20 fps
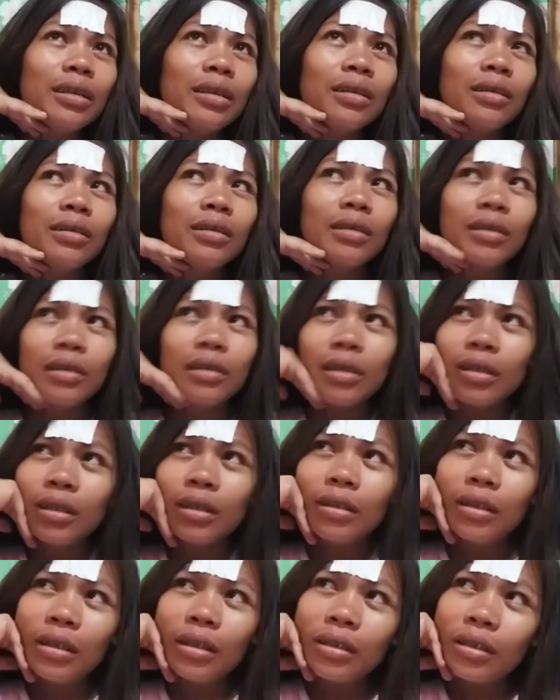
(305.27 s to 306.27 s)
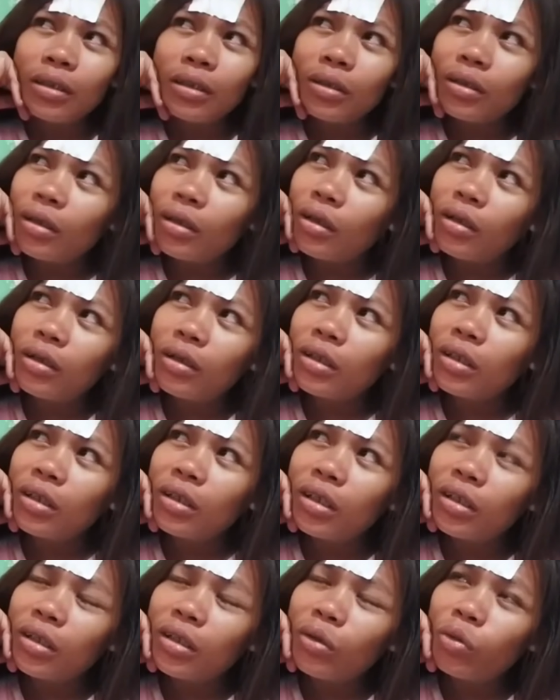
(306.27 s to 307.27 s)
Tingnan, natitingnan, ah,
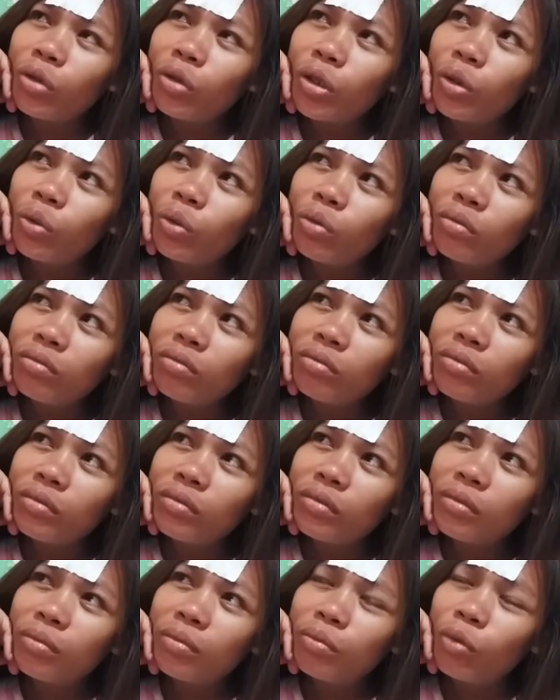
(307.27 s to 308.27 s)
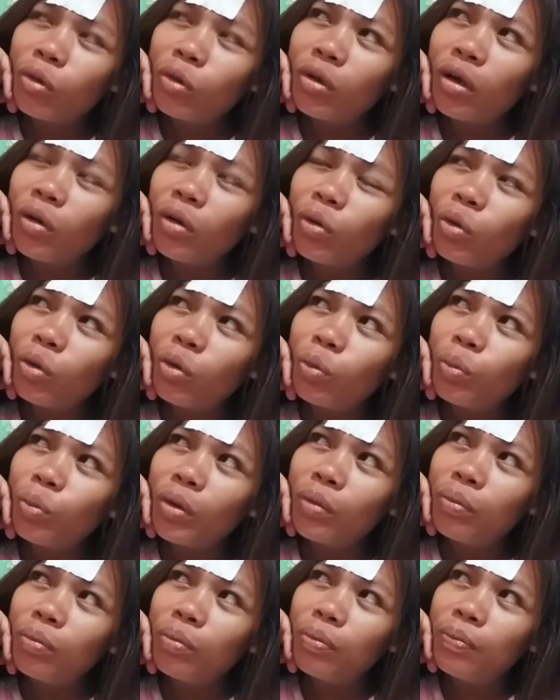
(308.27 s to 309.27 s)
nakikita ko na yung mukha
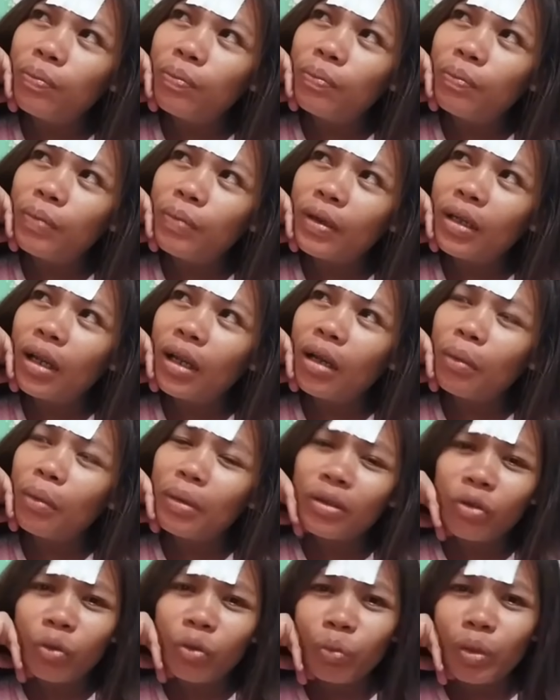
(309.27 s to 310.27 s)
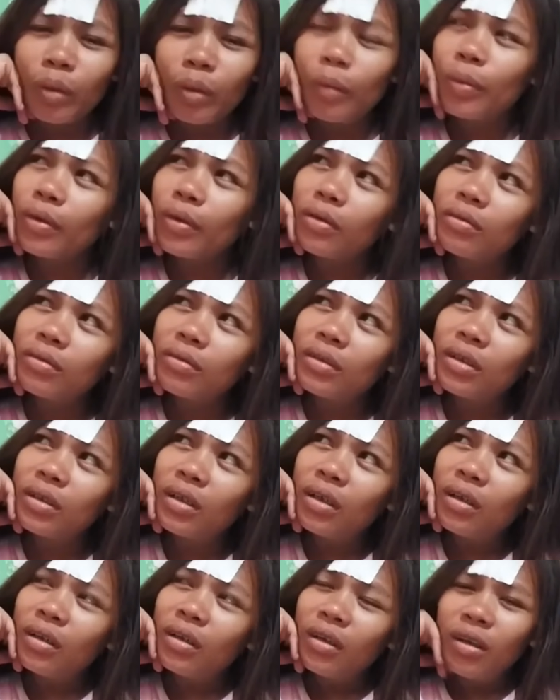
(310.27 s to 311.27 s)
ko pag paglalabas yung baby, parang,
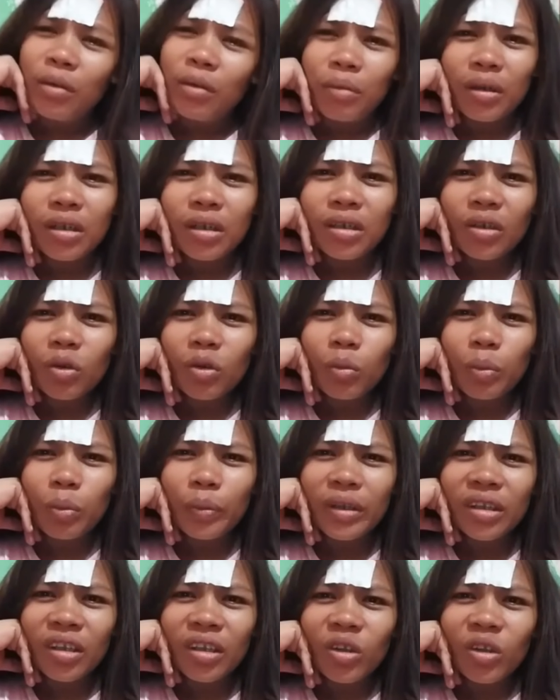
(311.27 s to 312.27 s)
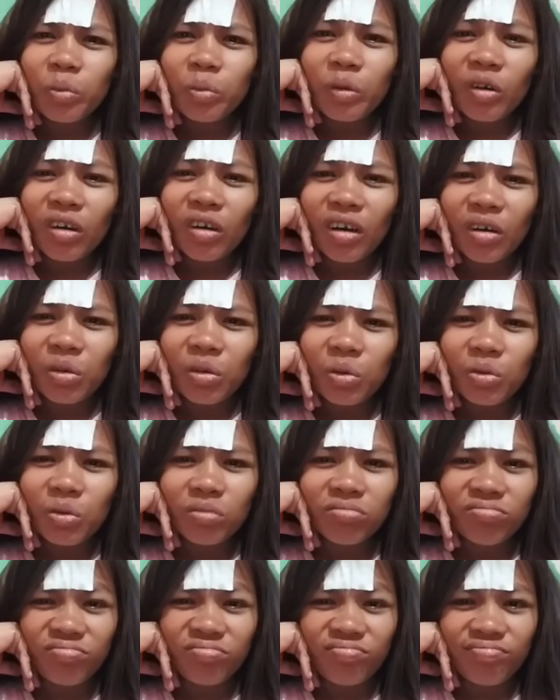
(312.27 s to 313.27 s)
parang hindi ko mapinta yung mukha
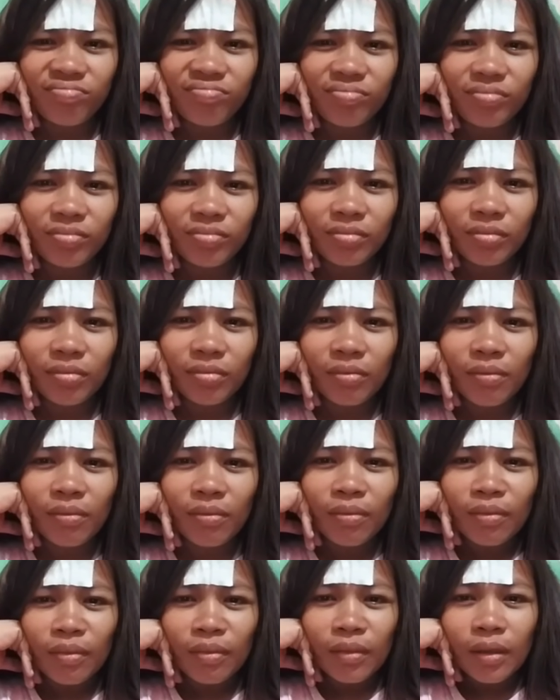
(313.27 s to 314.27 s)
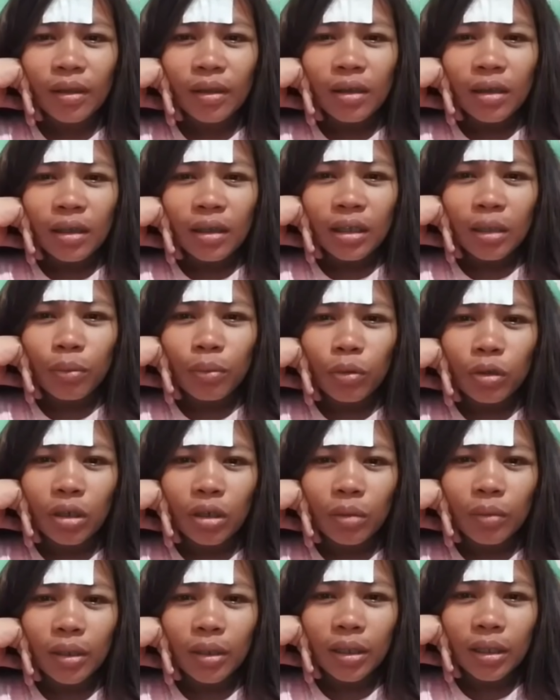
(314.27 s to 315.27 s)
ko. Hmm.
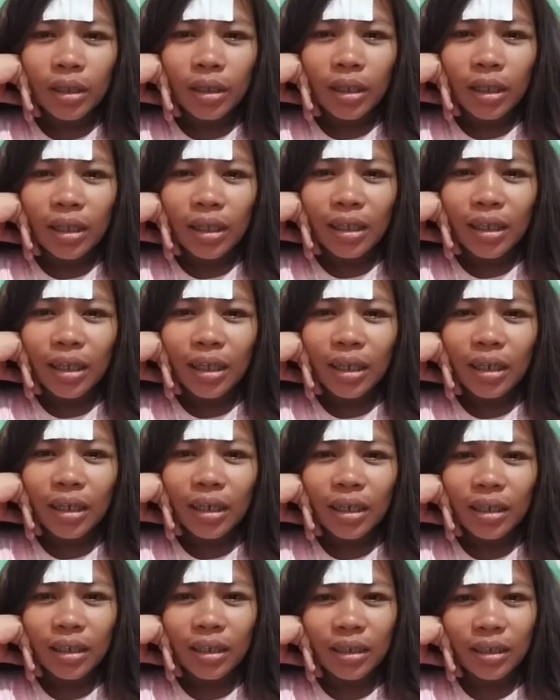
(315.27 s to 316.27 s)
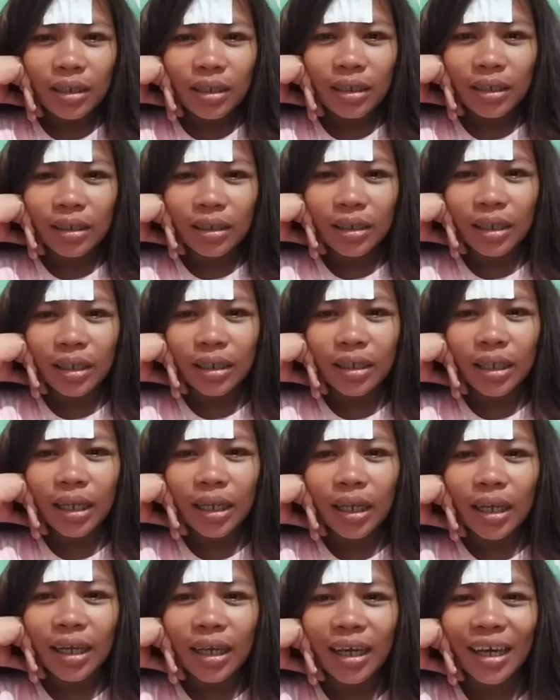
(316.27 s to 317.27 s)
Tabog naman, tingil,
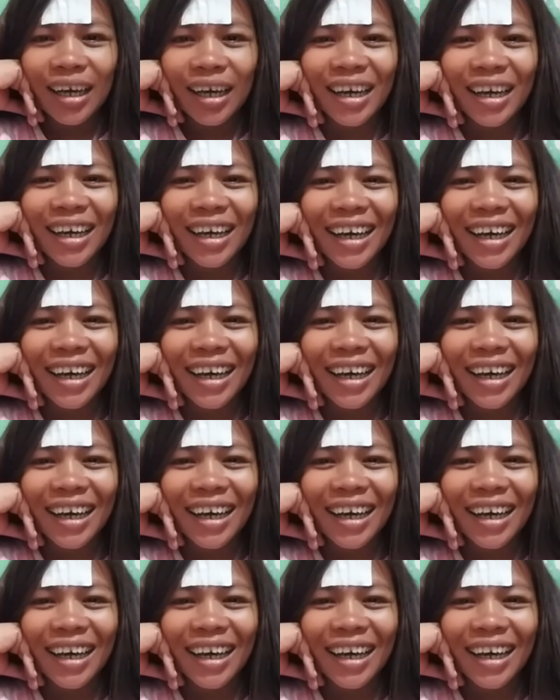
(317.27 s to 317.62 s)
dadil.